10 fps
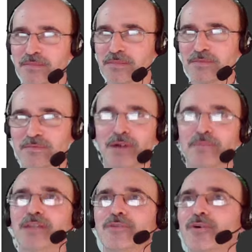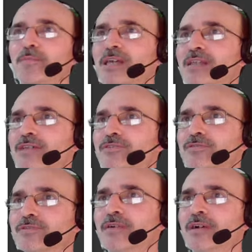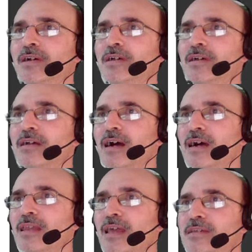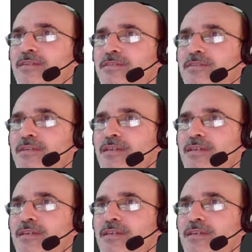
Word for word: vabbè il nome adesso Alexi,